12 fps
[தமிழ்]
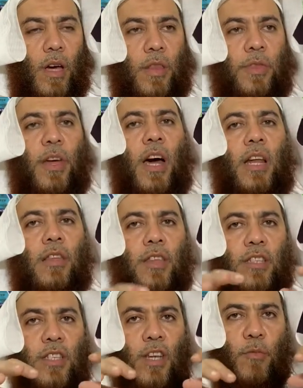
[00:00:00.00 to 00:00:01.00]
الثالث
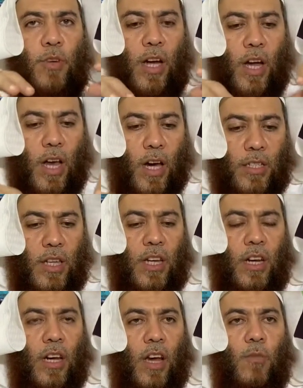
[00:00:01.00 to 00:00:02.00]
الصبر على
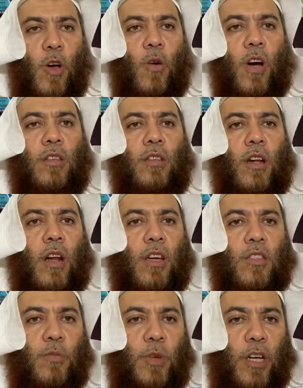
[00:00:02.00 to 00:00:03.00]
اقدار الله ما يقدر
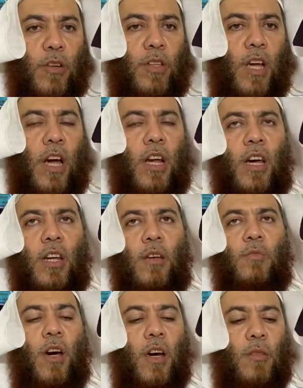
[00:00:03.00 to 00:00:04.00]
الله سبحانه وتعالى على
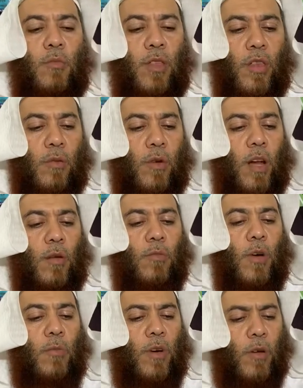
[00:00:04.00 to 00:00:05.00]
العباد مثل
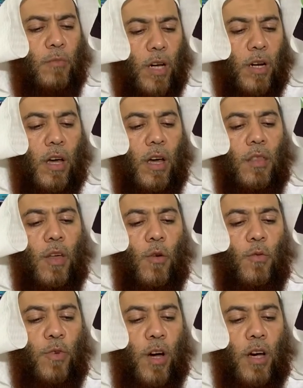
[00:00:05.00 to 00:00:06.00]
مرض
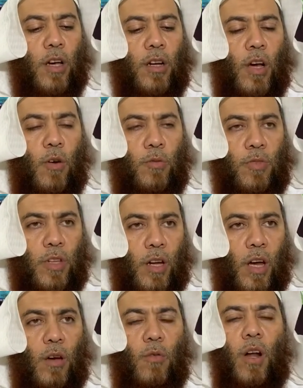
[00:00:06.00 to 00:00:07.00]
او فقر او
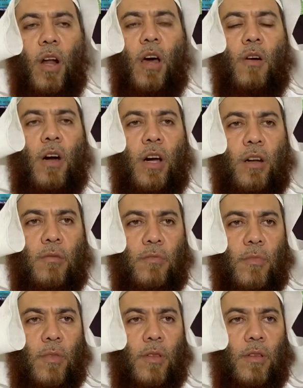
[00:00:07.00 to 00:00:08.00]
ابتلاء والله اعلم
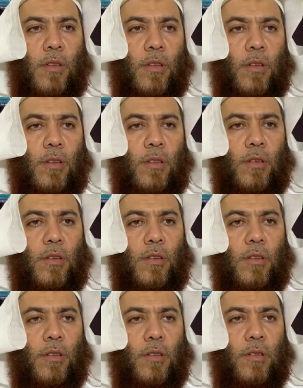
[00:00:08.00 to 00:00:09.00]

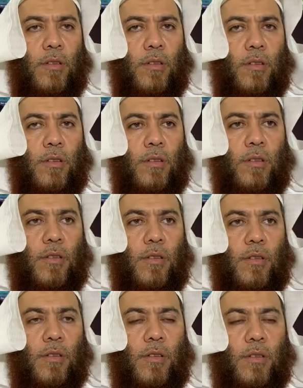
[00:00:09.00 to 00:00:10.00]
அதே போன்று
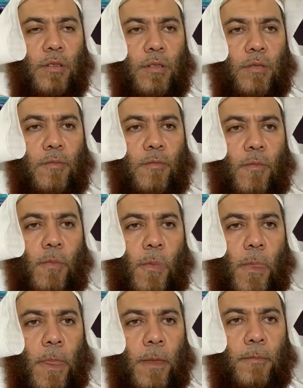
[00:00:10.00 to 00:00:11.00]
மூன்றாவது
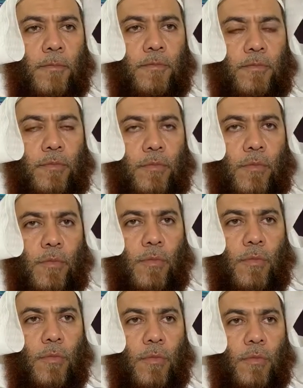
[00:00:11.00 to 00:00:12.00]
அல்லாஹு தாலா
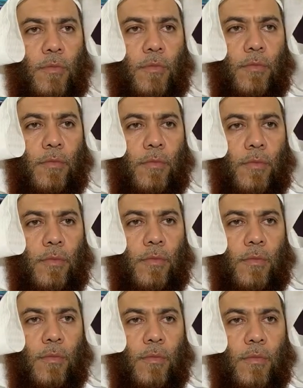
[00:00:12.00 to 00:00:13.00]
எங்களுக்கு
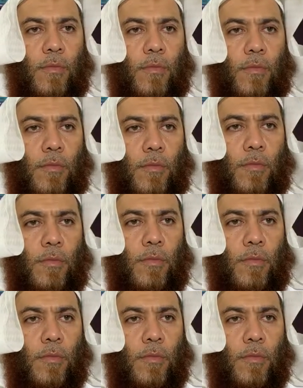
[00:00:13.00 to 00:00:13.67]
ஏற்படுத்தியிருக்கக்கூடிய விதிகள்